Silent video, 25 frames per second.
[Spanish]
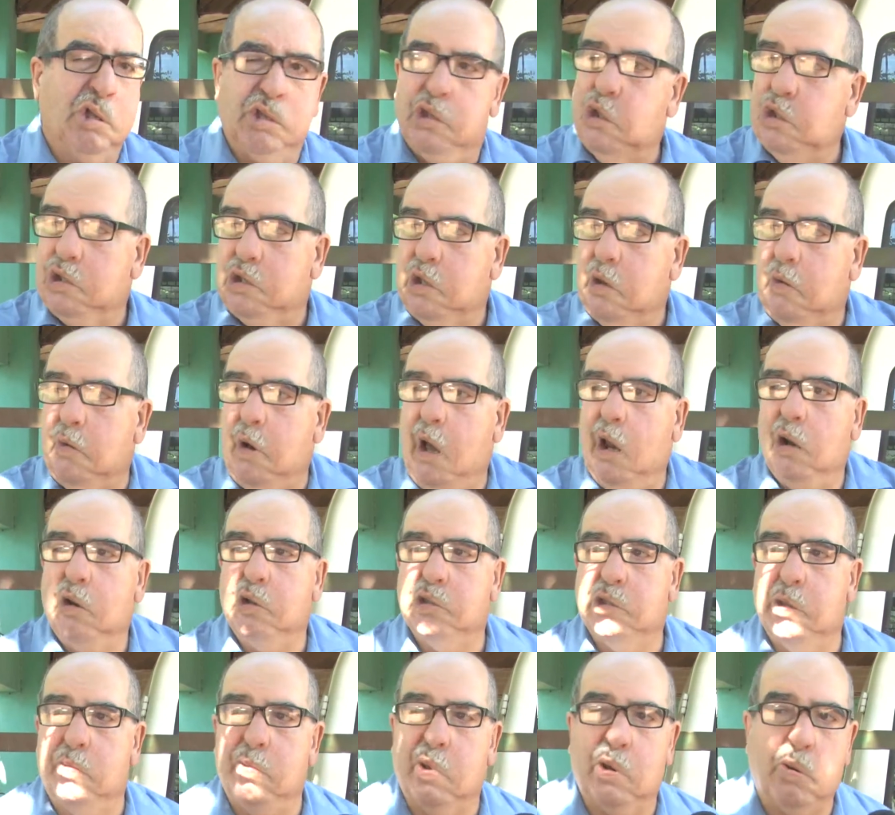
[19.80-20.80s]
de, de llevarlo
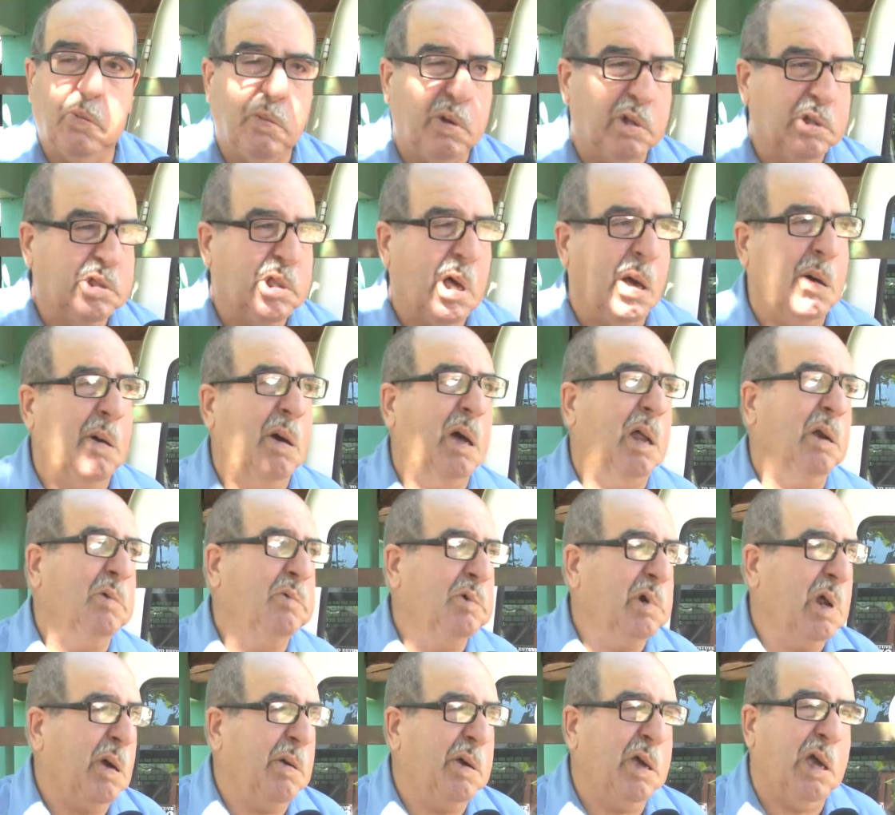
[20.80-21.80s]
si me comentaba
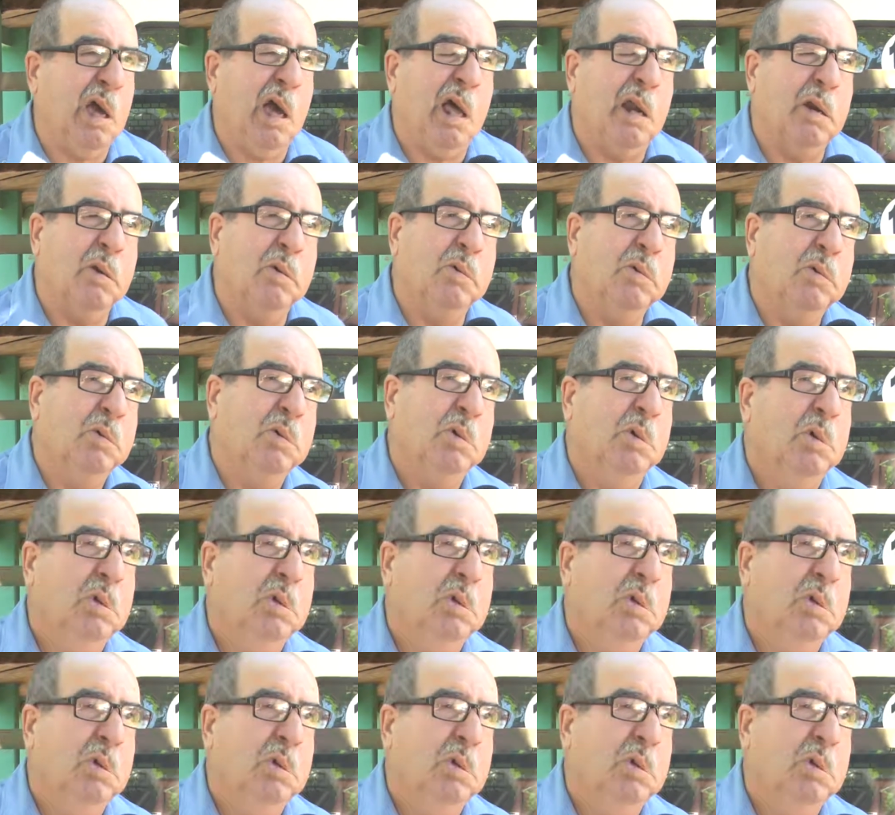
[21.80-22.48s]
alguna vez algo.